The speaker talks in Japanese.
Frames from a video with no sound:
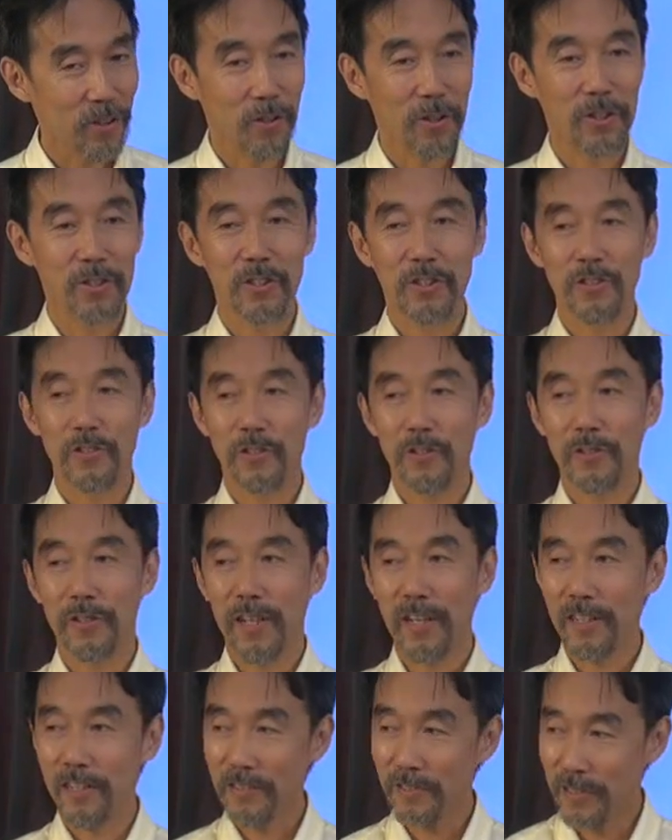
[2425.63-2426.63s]
今日一日
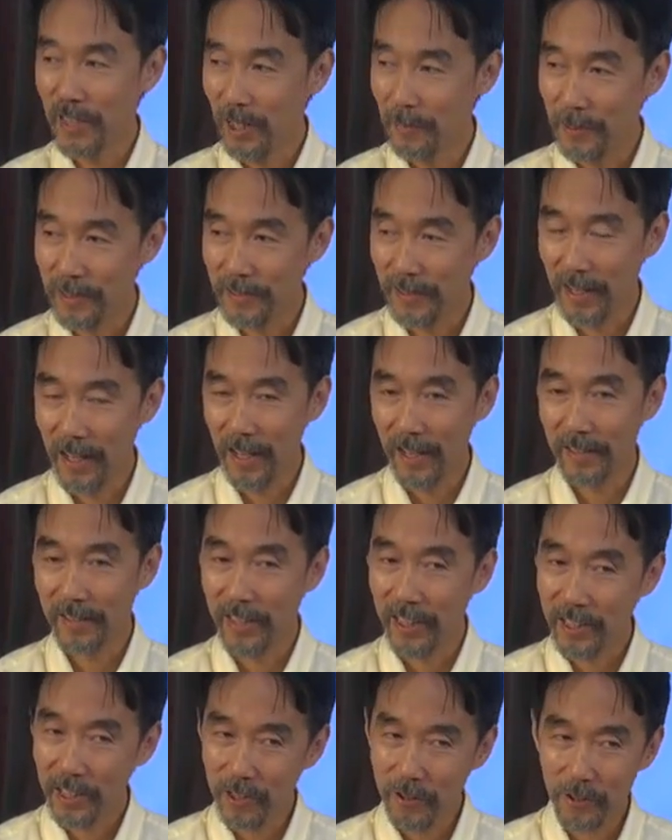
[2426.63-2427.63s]
を何に使います
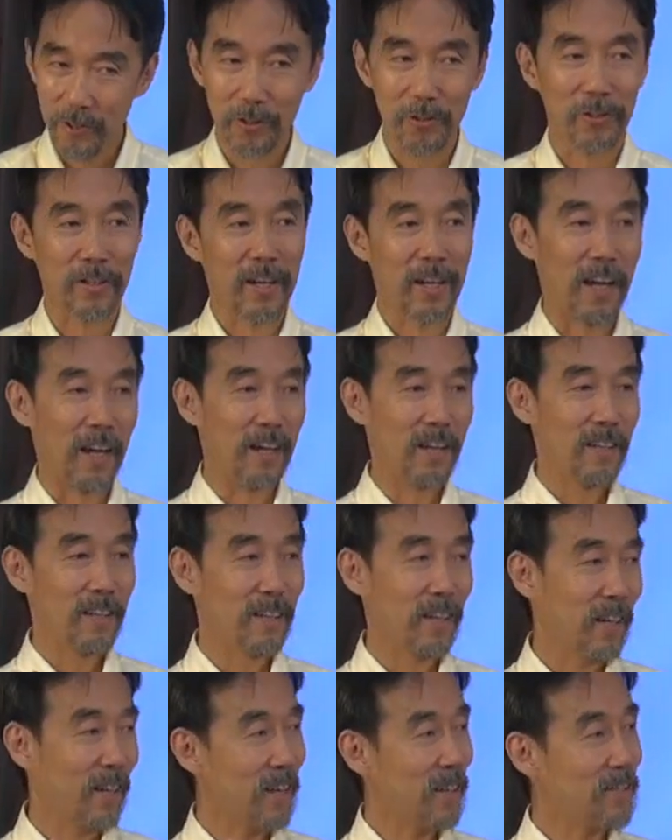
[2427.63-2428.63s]
かできること
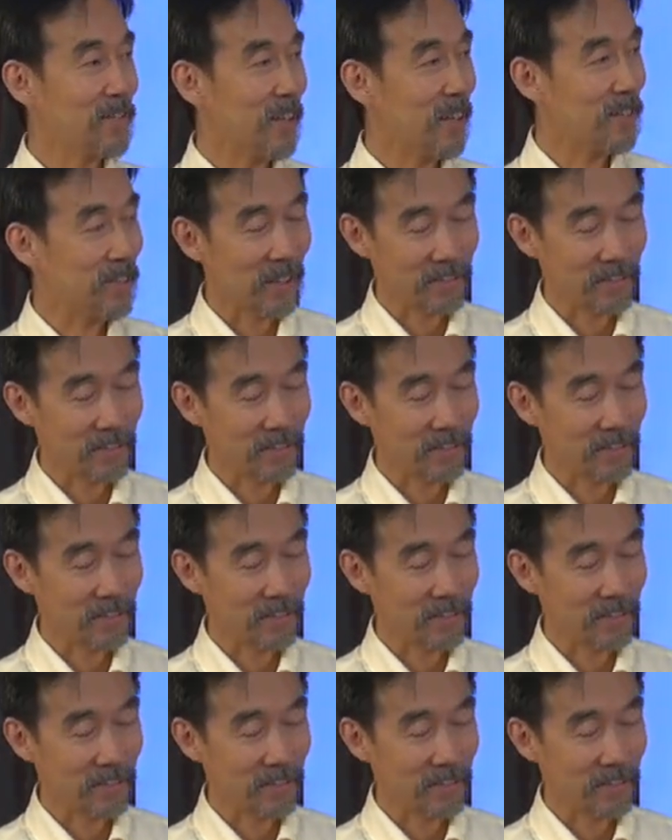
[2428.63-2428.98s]
が必ずある